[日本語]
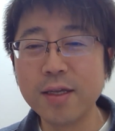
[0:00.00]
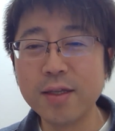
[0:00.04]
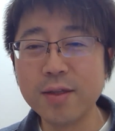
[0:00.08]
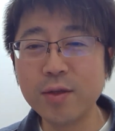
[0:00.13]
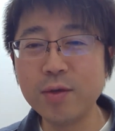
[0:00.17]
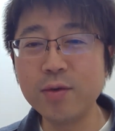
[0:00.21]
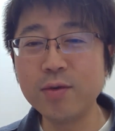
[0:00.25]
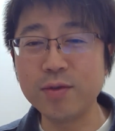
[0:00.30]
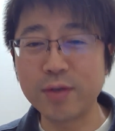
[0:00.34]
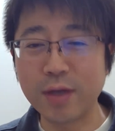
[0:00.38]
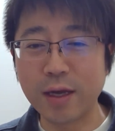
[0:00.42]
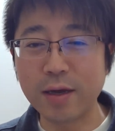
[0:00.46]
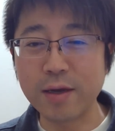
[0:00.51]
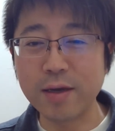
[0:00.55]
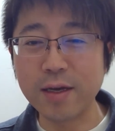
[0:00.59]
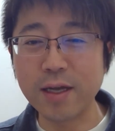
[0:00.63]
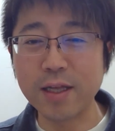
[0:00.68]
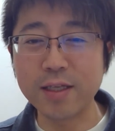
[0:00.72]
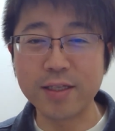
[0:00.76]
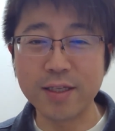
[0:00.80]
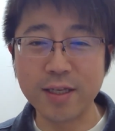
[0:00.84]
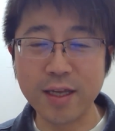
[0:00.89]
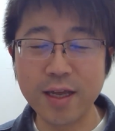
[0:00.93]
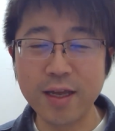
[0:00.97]
というような
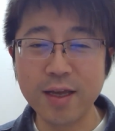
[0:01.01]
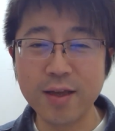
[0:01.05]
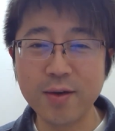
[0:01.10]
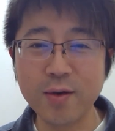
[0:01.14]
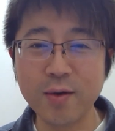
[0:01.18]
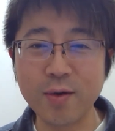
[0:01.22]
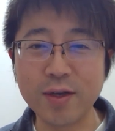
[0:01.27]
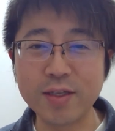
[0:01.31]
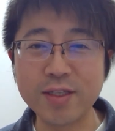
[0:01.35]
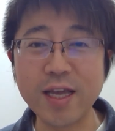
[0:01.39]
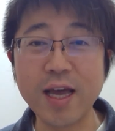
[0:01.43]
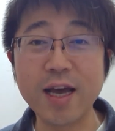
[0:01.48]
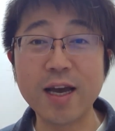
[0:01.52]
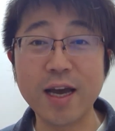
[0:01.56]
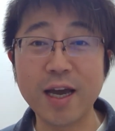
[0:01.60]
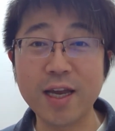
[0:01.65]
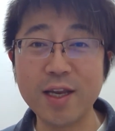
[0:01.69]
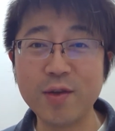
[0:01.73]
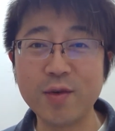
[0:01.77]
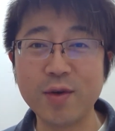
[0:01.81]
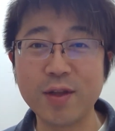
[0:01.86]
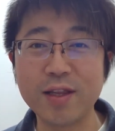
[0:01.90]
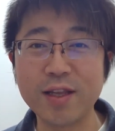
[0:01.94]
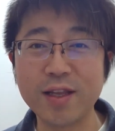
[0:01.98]
感じでね、今回3回
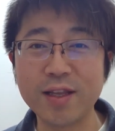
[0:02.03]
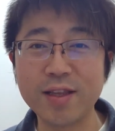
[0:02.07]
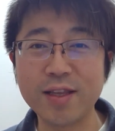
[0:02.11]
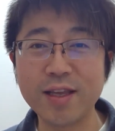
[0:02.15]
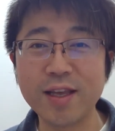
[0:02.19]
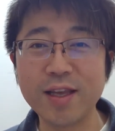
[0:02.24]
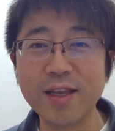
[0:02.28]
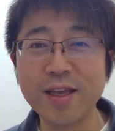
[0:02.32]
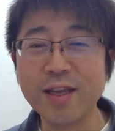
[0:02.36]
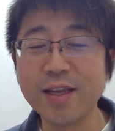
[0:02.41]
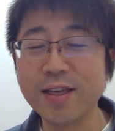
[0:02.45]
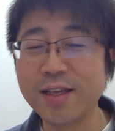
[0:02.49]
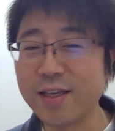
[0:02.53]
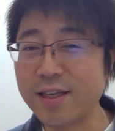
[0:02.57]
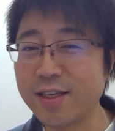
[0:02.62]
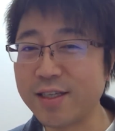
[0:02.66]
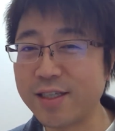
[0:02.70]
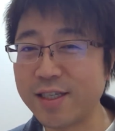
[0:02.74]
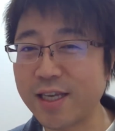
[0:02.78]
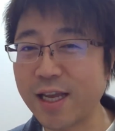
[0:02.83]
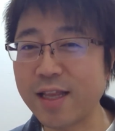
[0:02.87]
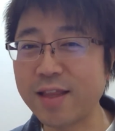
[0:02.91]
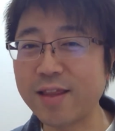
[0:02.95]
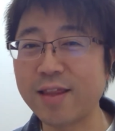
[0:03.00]
にわたって、
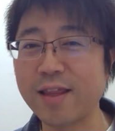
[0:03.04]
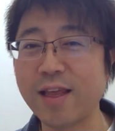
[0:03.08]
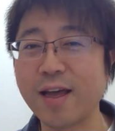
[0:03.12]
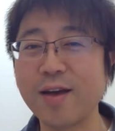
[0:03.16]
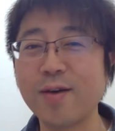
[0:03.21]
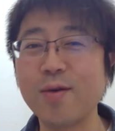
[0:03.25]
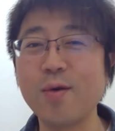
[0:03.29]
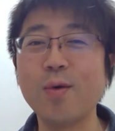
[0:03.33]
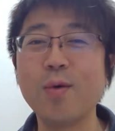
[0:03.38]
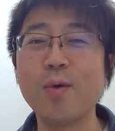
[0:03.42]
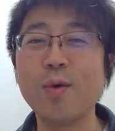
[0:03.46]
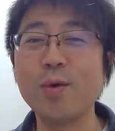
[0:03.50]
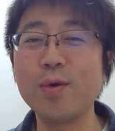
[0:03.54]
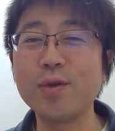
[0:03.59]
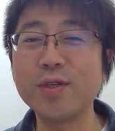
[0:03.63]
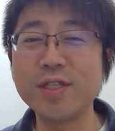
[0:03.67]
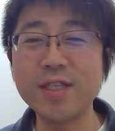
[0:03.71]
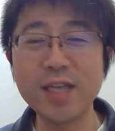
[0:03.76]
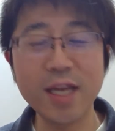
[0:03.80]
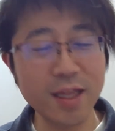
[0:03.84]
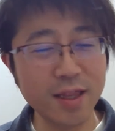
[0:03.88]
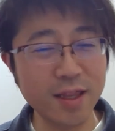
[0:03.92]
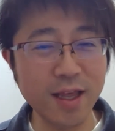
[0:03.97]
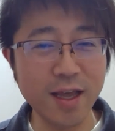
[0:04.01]
シャッター、心に
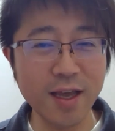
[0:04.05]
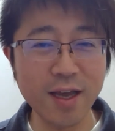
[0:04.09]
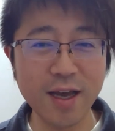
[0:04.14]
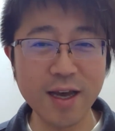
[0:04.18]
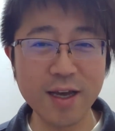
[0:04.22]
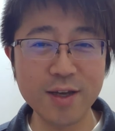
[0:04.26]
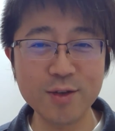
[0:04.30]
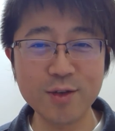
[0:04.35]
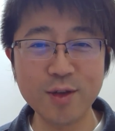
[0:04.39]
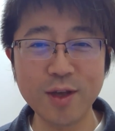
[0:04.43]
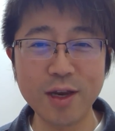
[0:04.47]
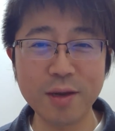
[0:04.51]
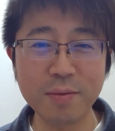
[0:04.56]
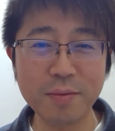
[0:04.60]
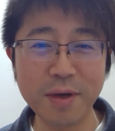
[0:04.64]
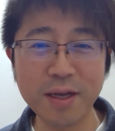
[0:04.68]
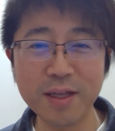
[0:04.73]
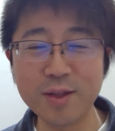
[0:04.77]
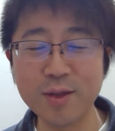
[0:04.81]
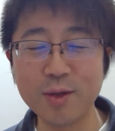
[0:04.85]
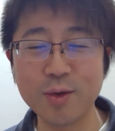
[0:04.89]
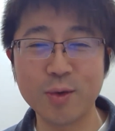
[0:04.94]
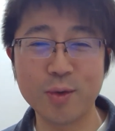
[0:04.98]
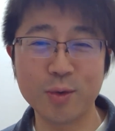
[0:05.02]
シャッターがあるなら
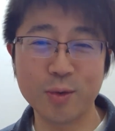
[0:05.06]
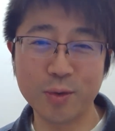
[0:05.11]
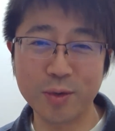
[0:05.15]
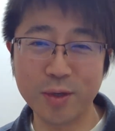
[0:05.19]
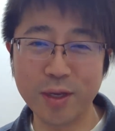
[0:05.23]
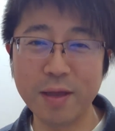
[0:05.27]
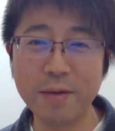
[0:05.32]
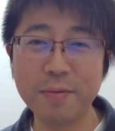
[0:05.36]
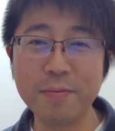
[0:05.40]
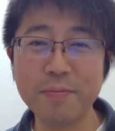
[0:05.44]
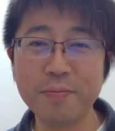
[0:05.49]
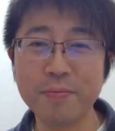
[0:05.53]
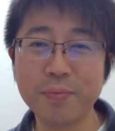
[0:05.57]
ばということをね、